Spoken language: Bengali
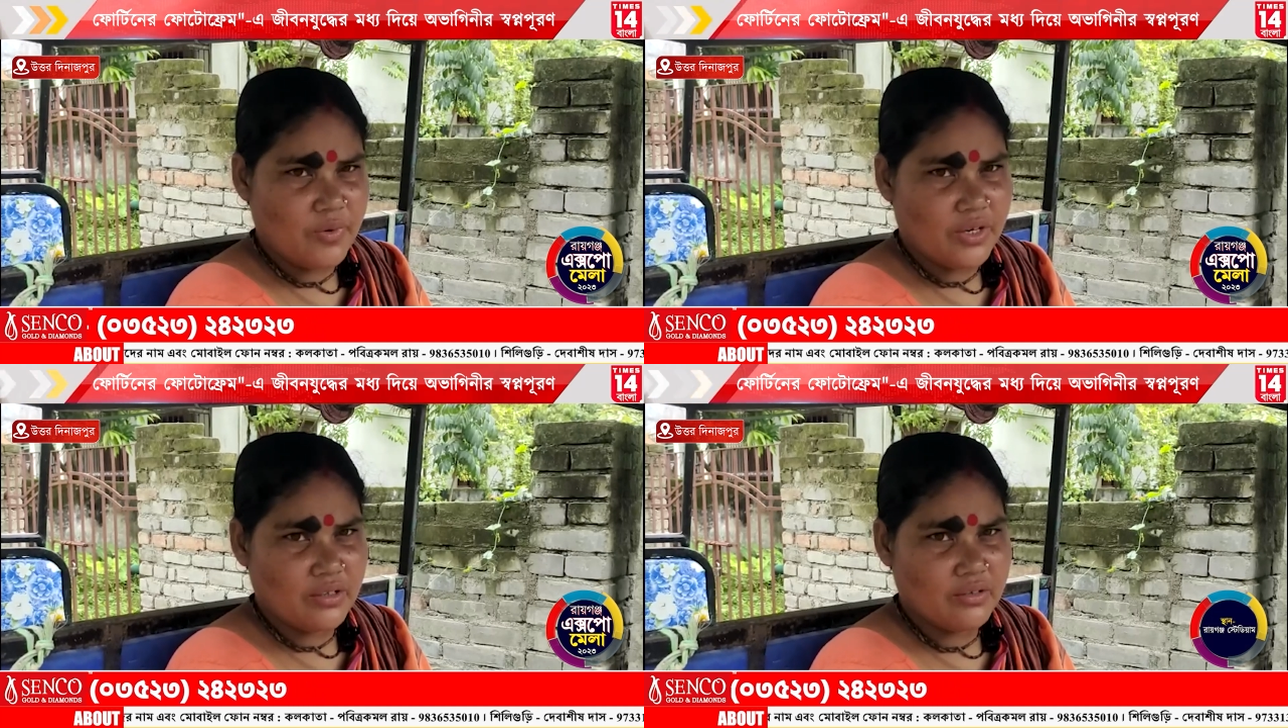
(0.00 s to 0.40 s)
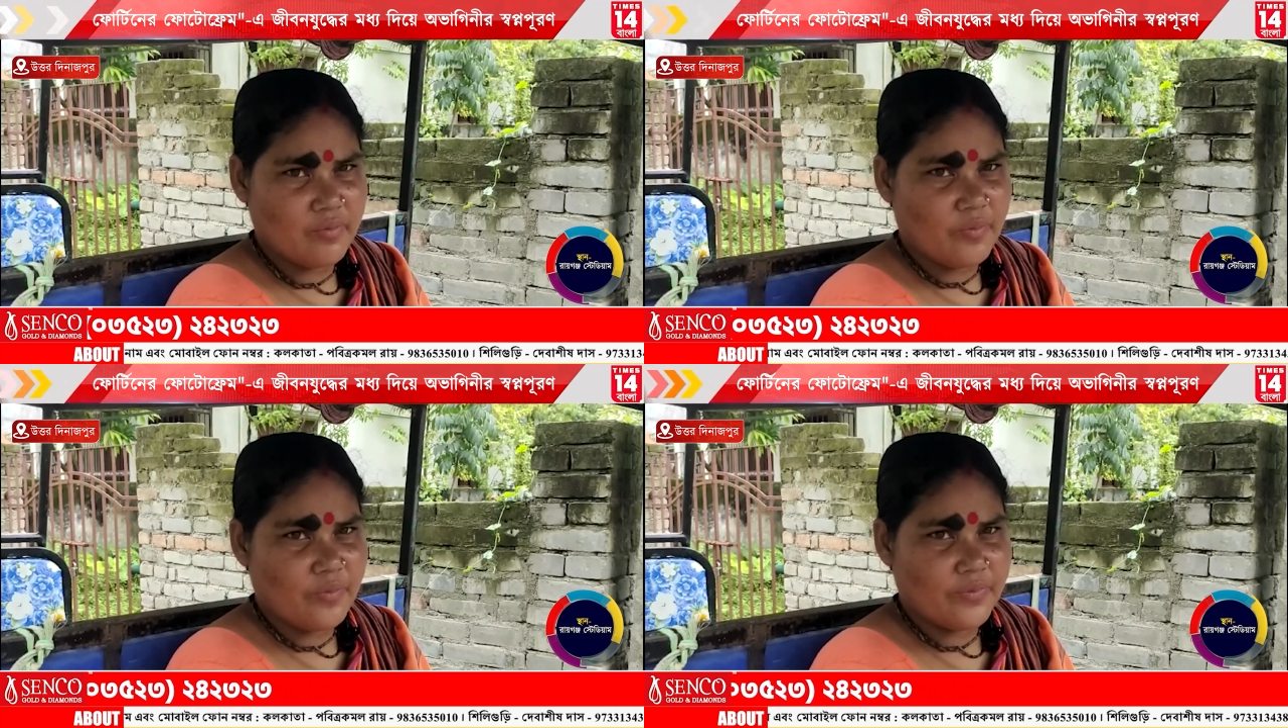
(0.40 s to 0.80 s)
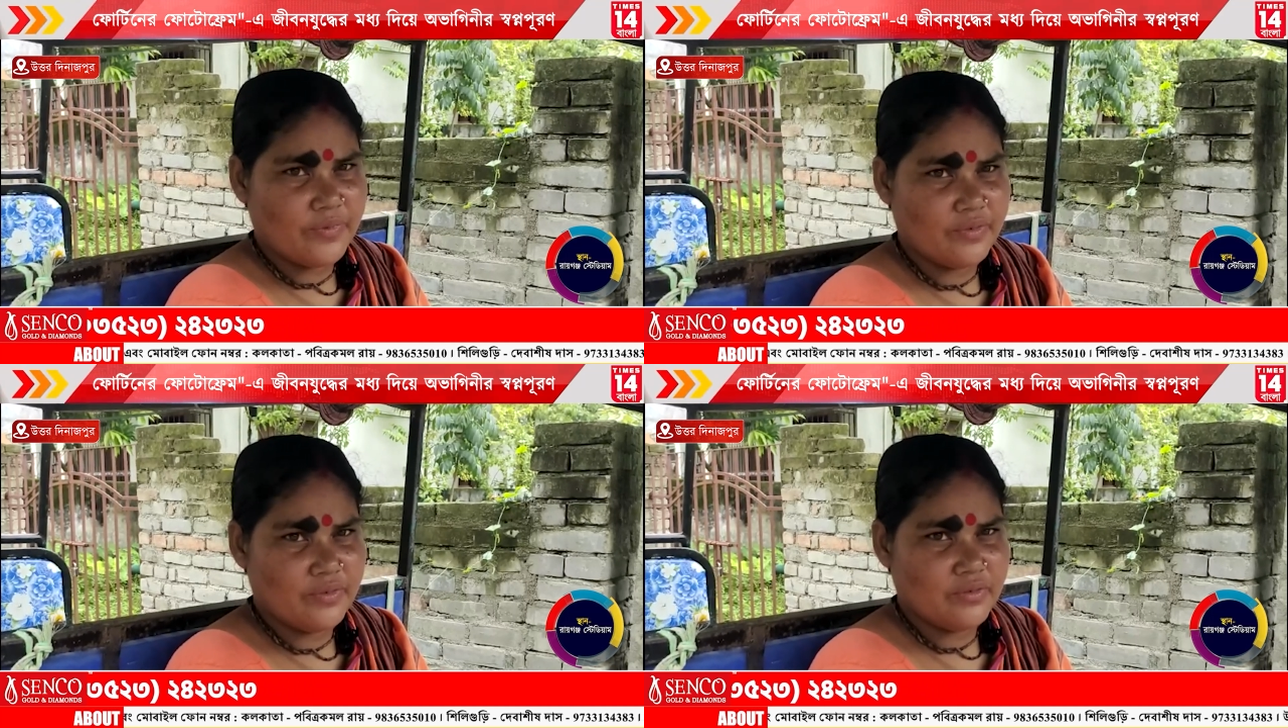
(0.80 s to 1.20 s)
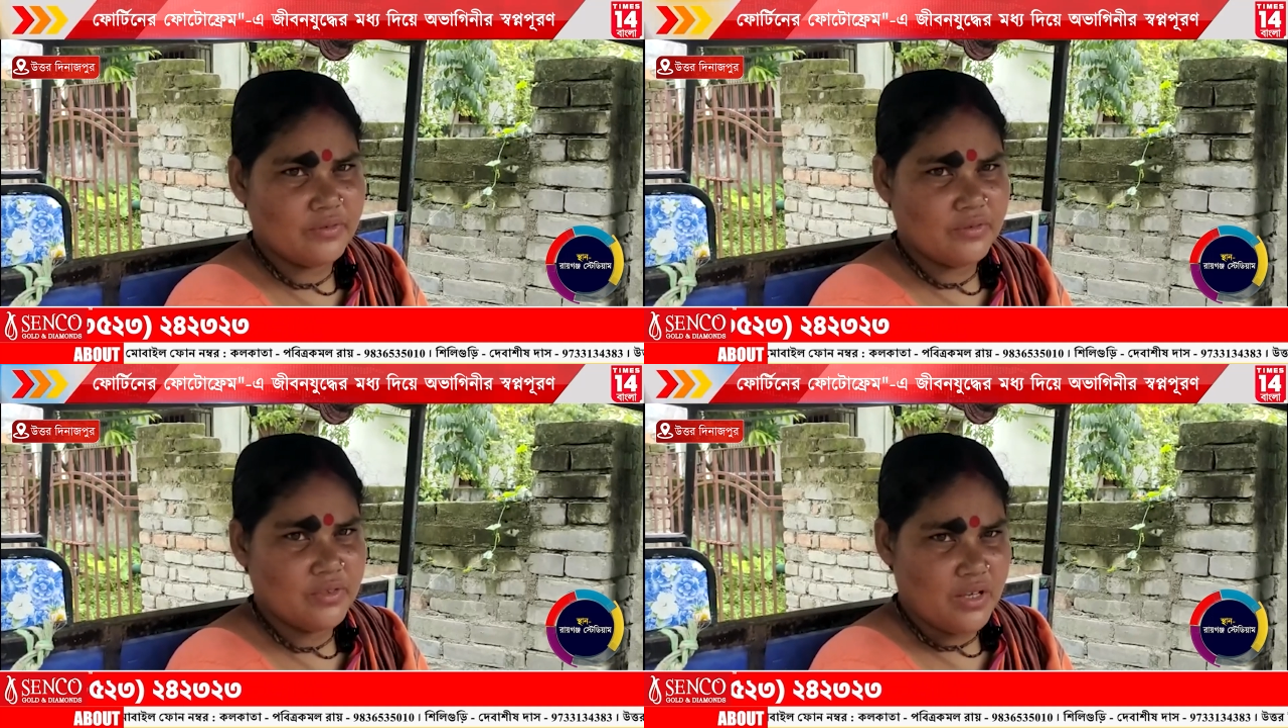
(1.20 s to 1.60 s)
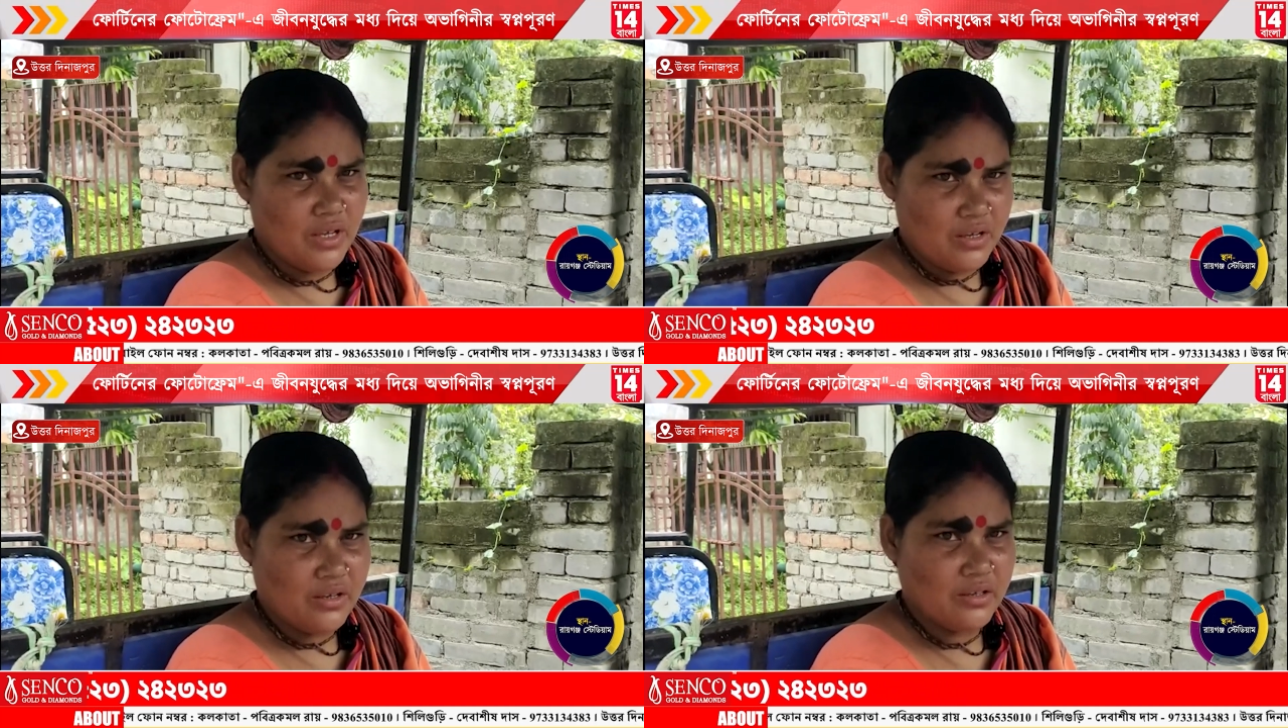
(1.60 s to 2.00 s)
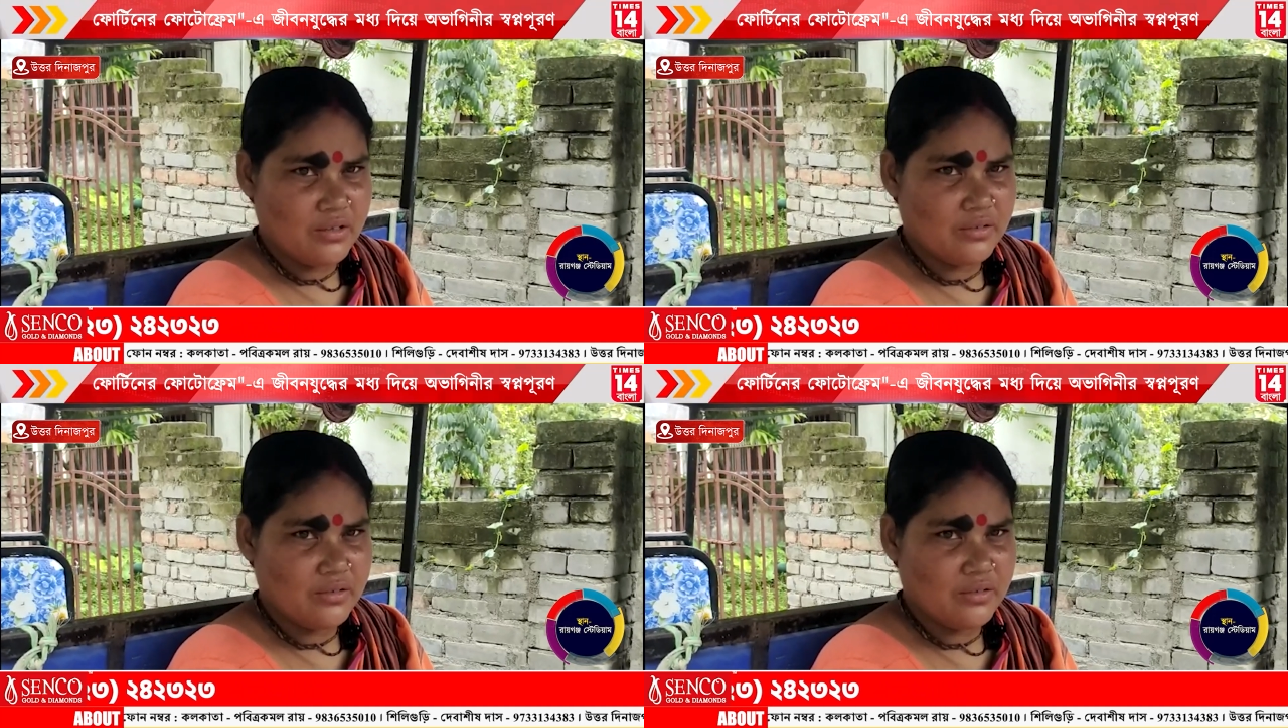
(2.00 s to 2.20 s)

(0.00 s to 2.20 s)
পড়ে এখন স্কুলে হ্যাঁ